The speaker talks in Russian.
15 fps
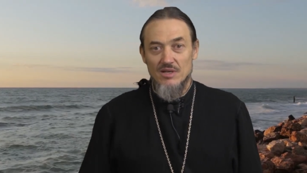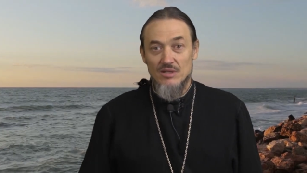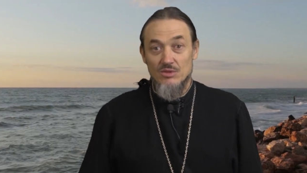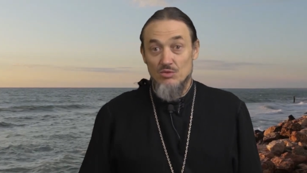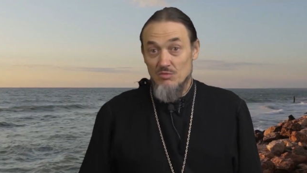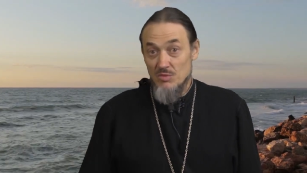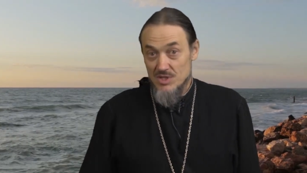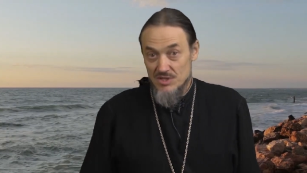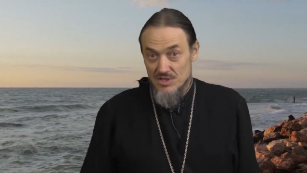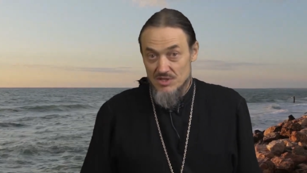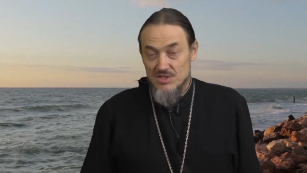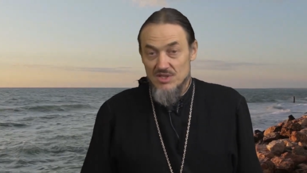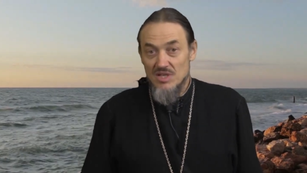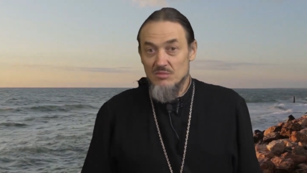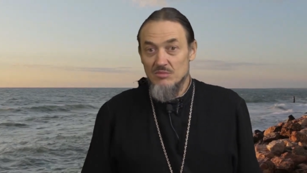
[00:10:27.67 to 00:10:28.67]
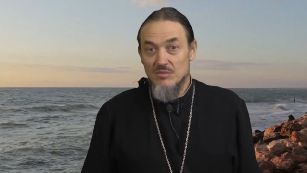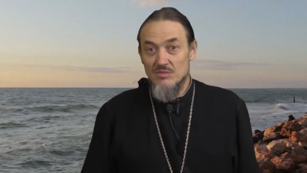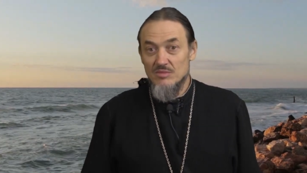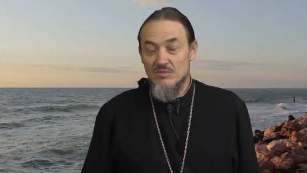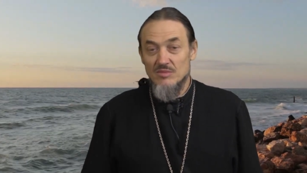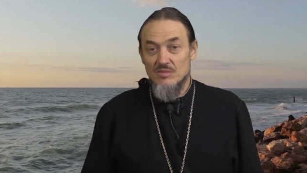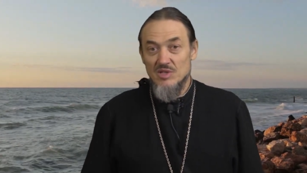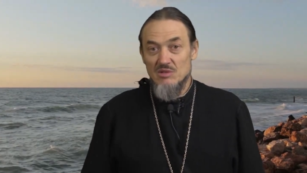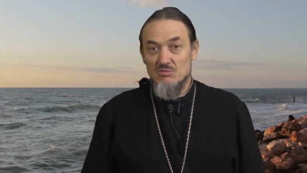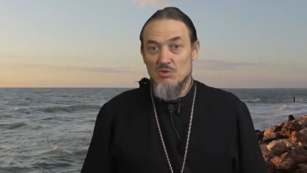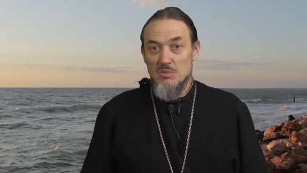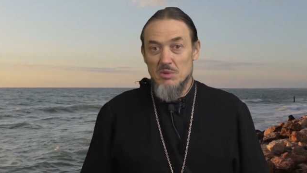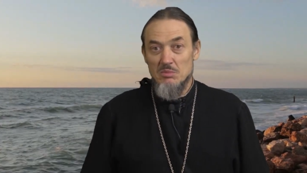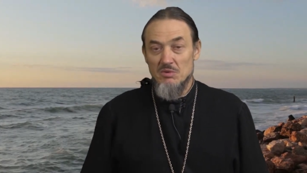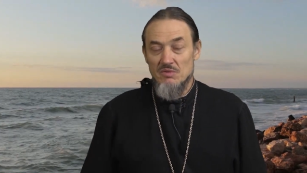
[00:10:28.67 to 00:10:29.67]
Но вместе с тем ему
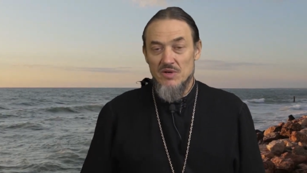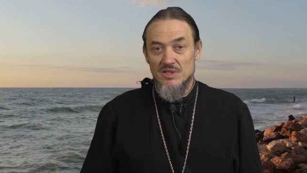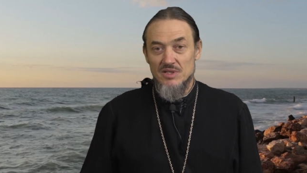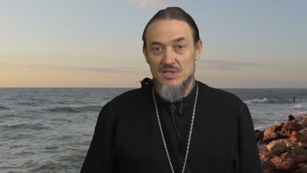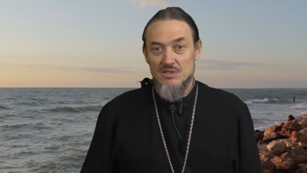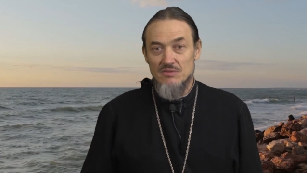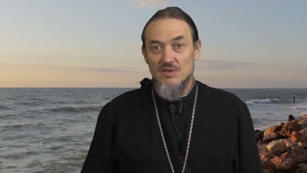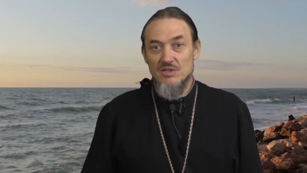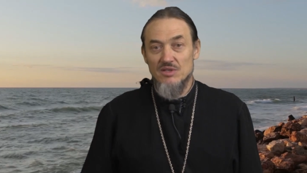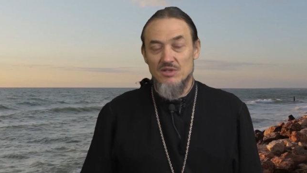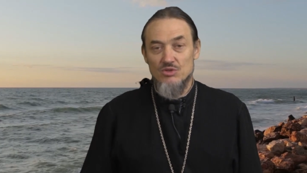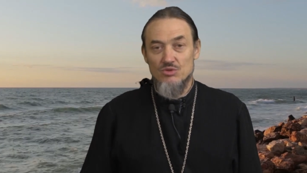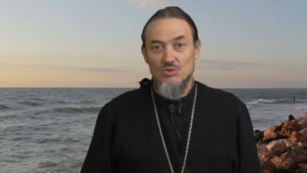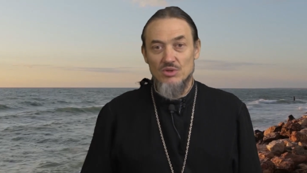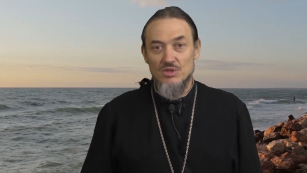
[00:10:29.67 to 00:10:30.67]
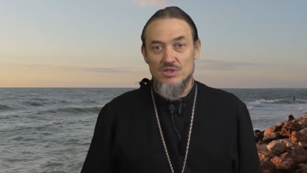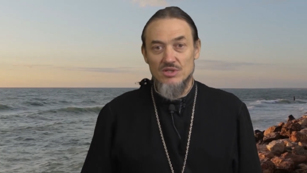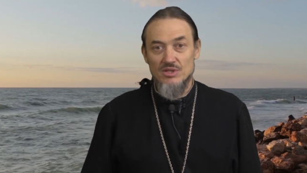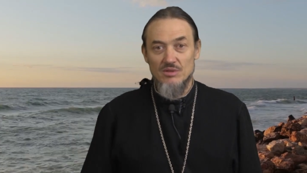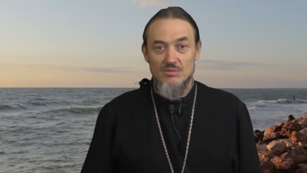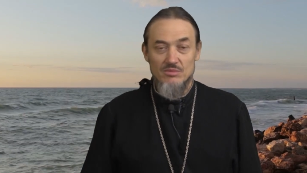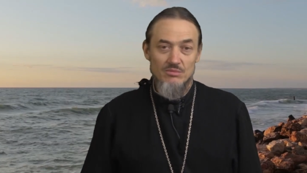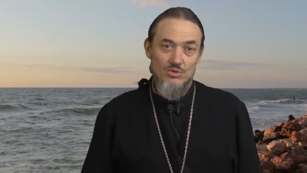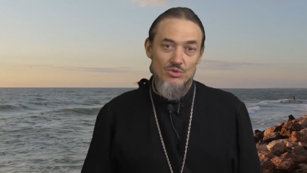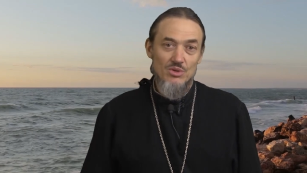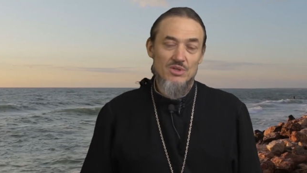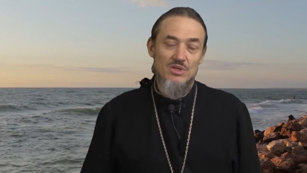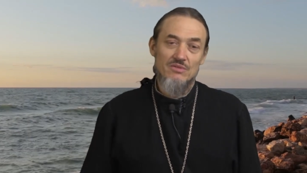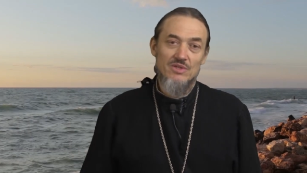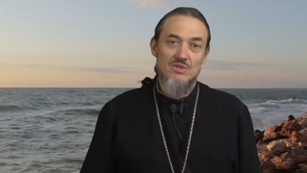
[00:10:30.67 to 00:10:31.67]
пребывать на свете, на солнышке,
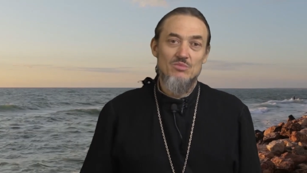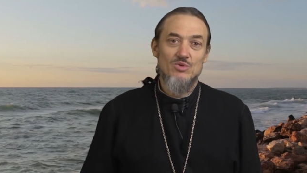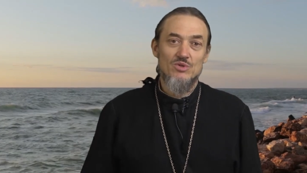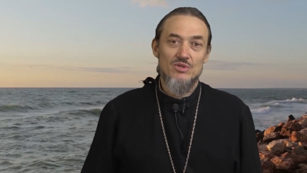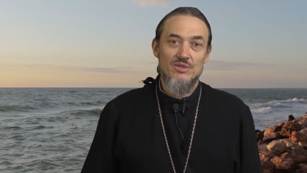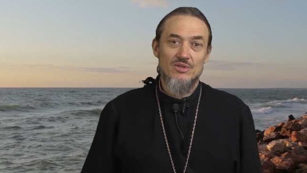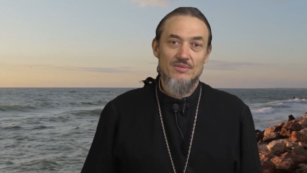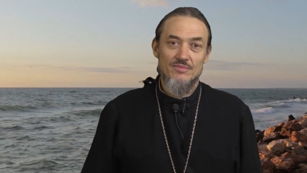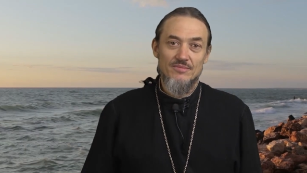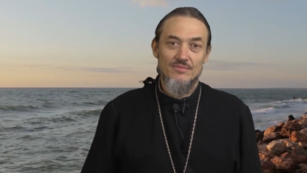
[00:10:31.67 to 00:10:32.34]
будет невозможно.